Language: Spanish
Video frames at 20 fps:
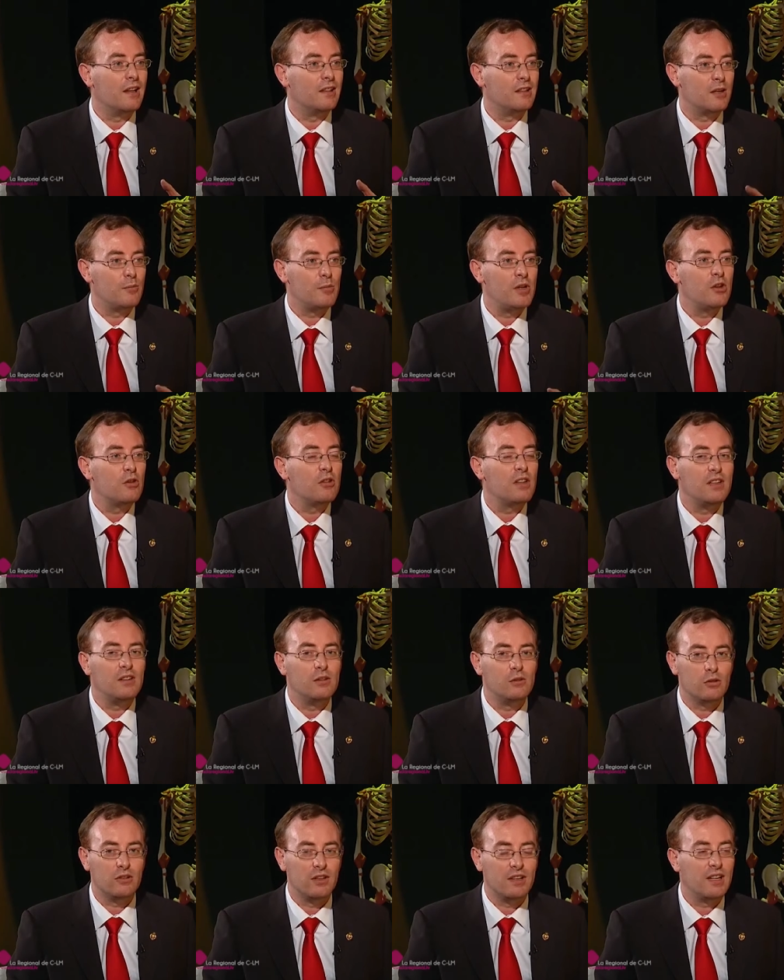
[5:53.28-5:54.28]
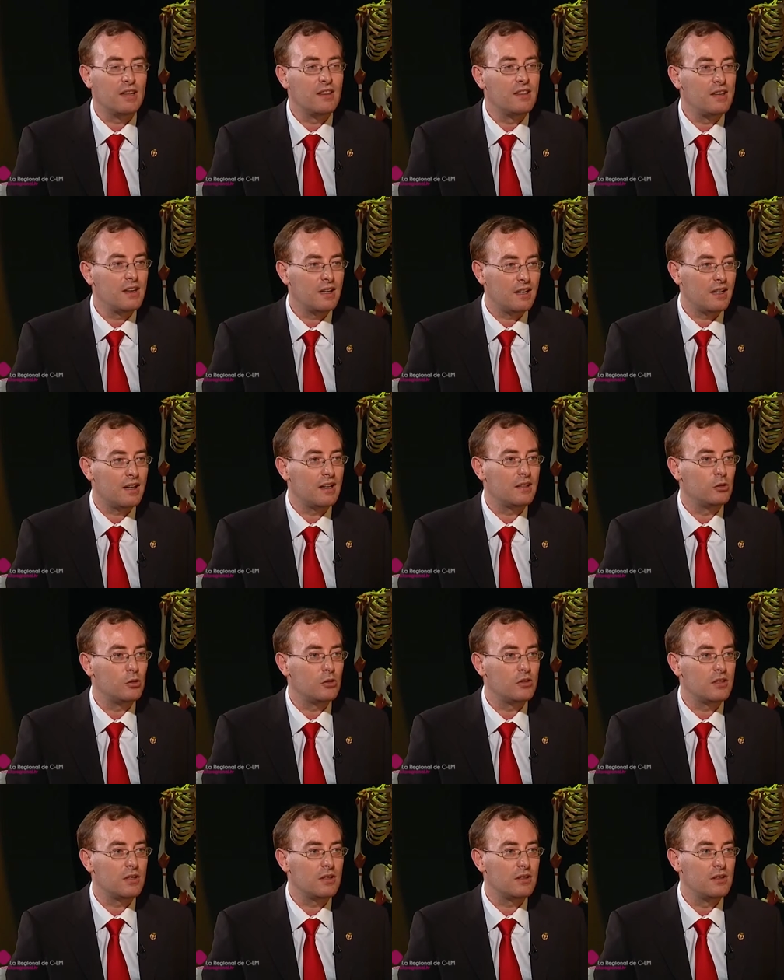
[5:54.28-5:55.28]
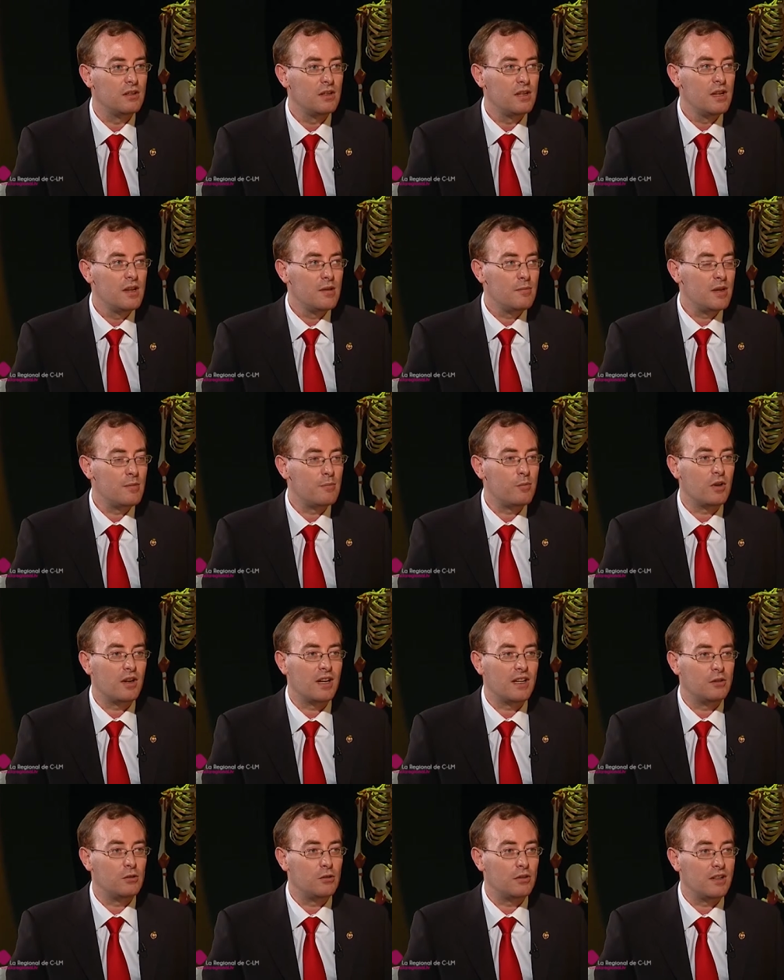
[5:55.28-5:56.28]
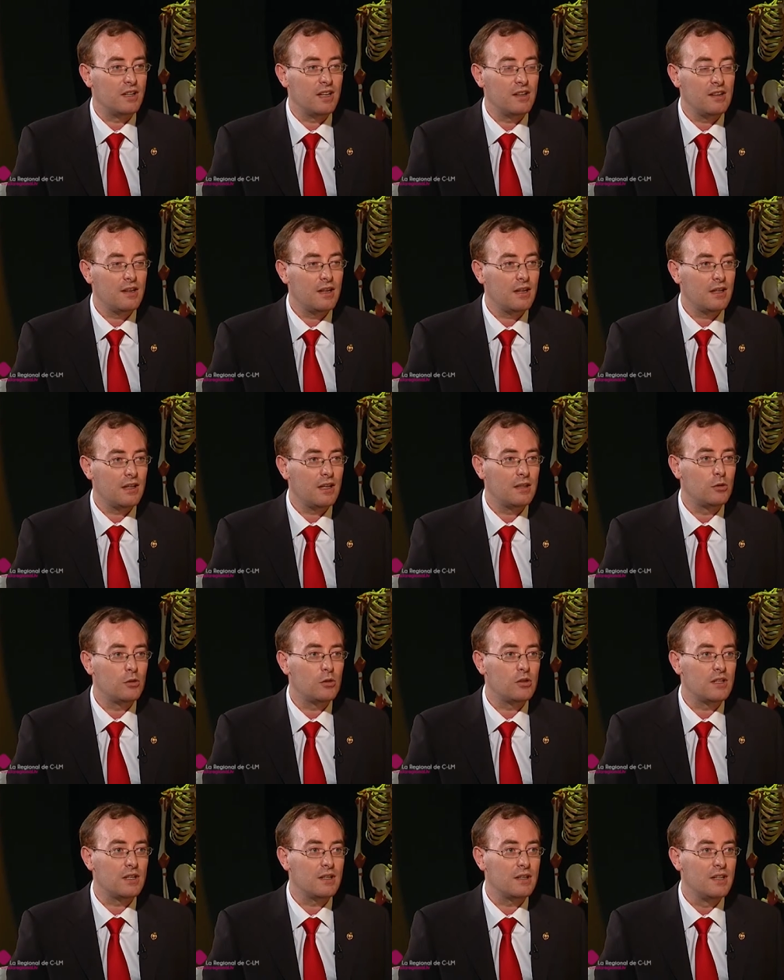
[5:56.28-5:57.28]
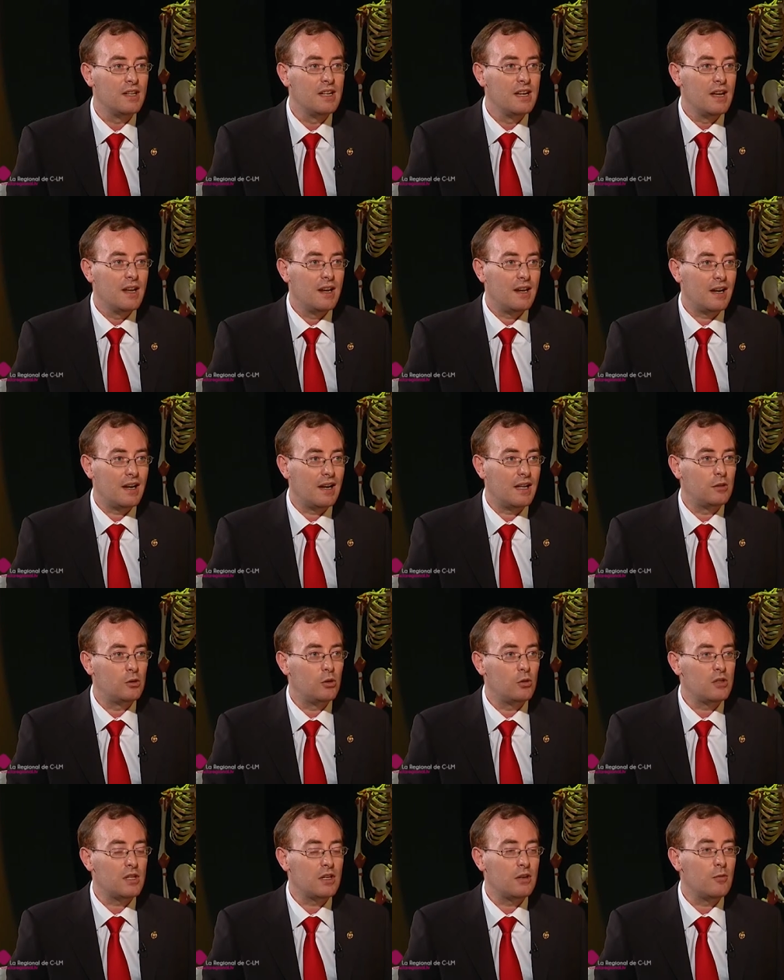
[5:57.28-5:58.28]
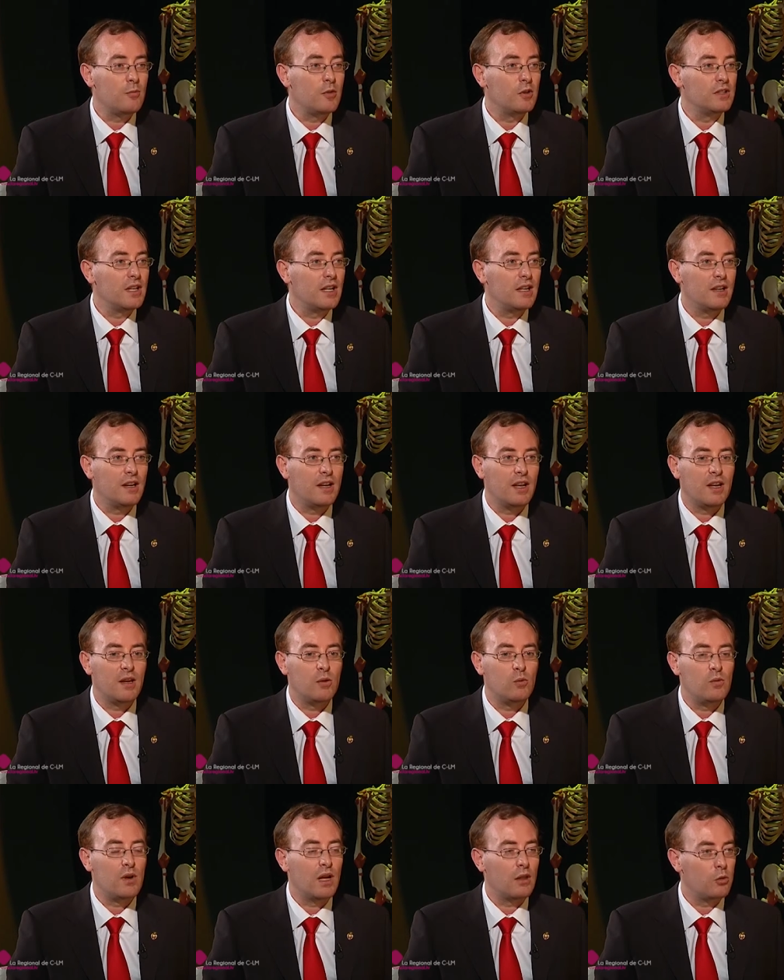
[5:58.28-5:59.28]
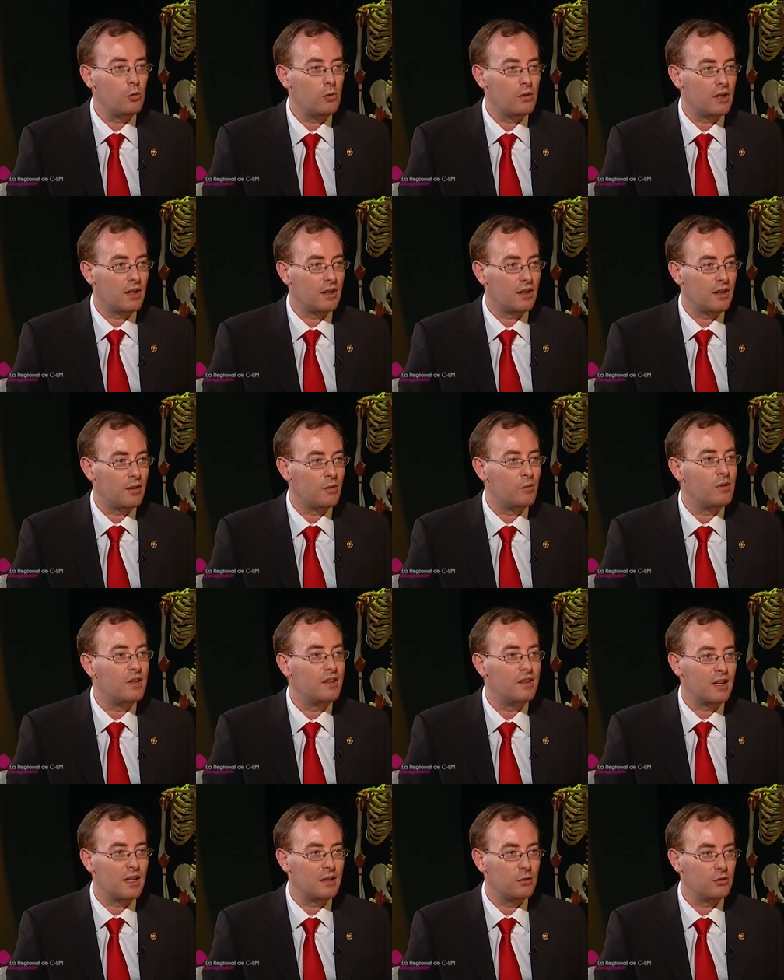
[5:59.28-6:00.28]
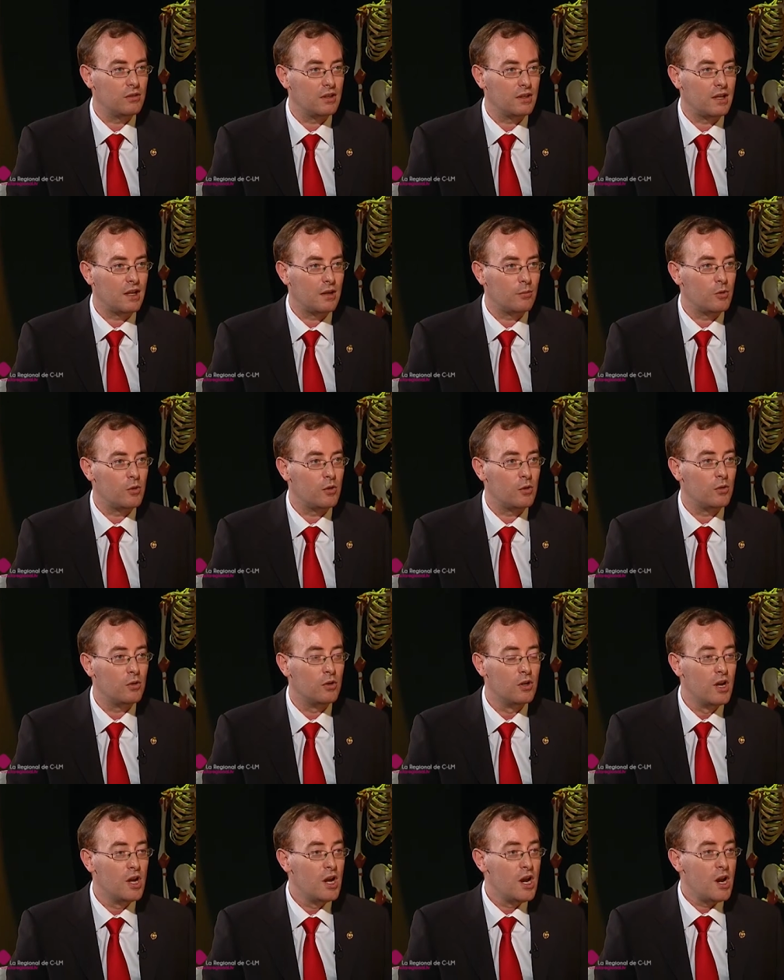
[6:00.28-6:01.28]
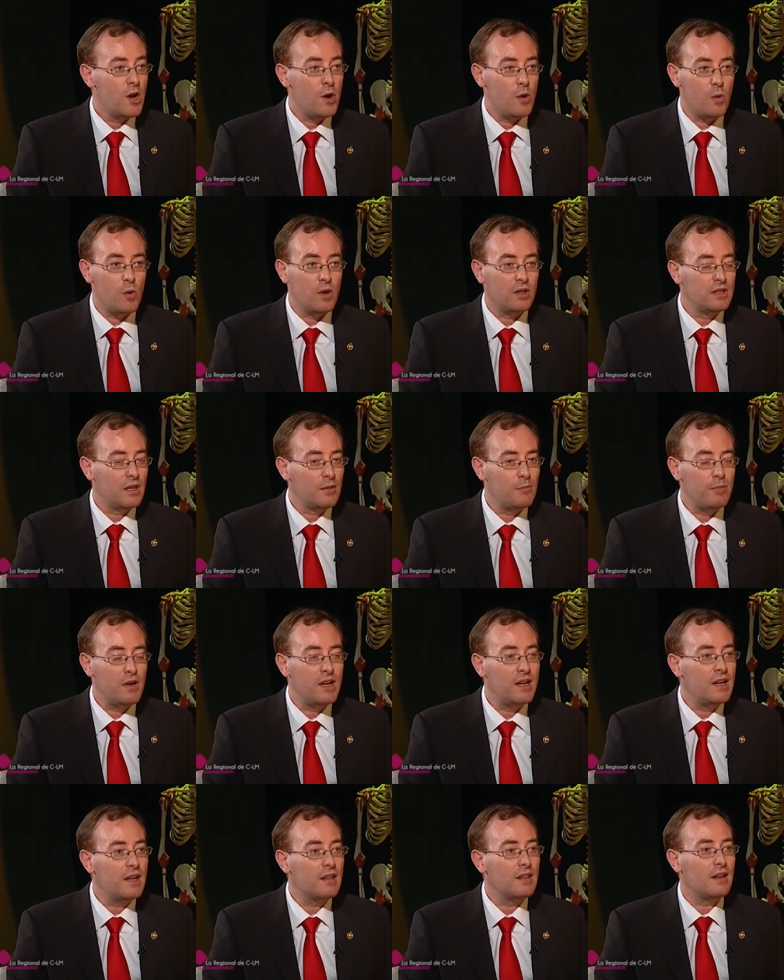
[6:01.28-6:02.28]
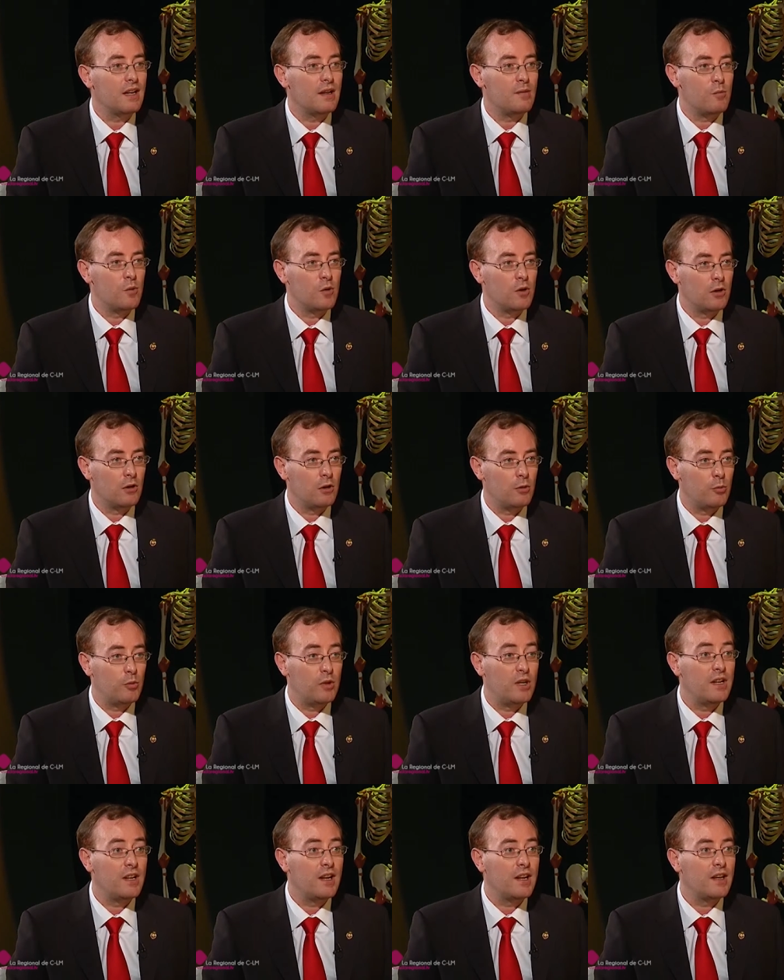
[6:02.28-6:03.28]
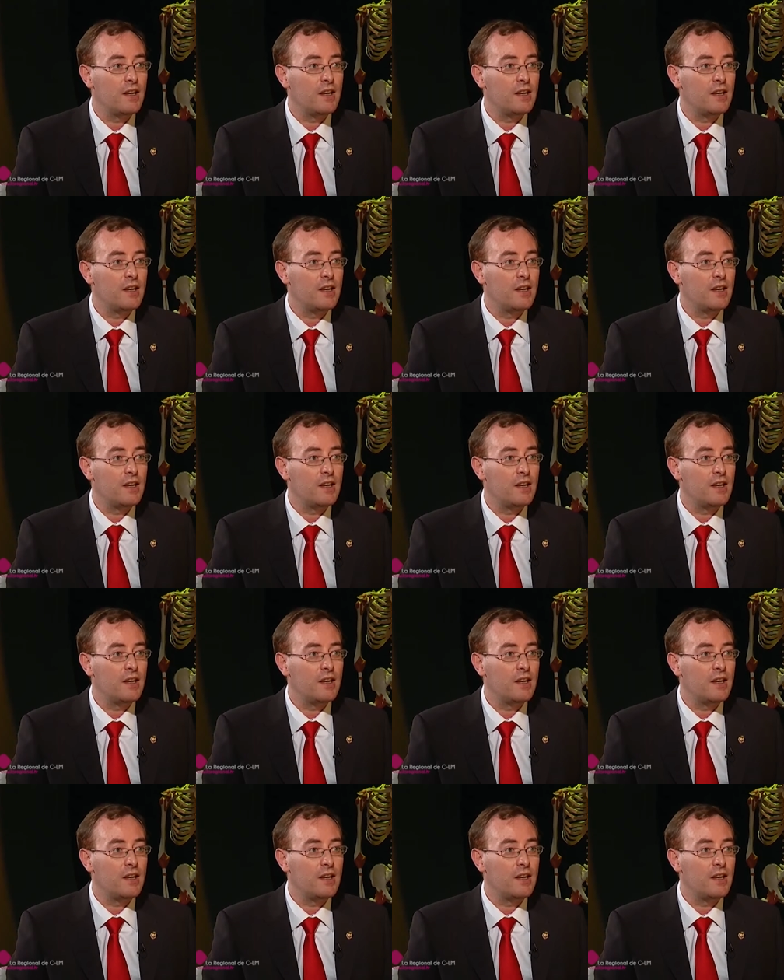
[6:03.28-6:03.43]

el término de intolerancia a la lactosa. Bien, pues la intolerancia a la lactosa, la lactosa como tal es un azúcar, es un hidrato de carbono. No está implicada la inmunoglobulina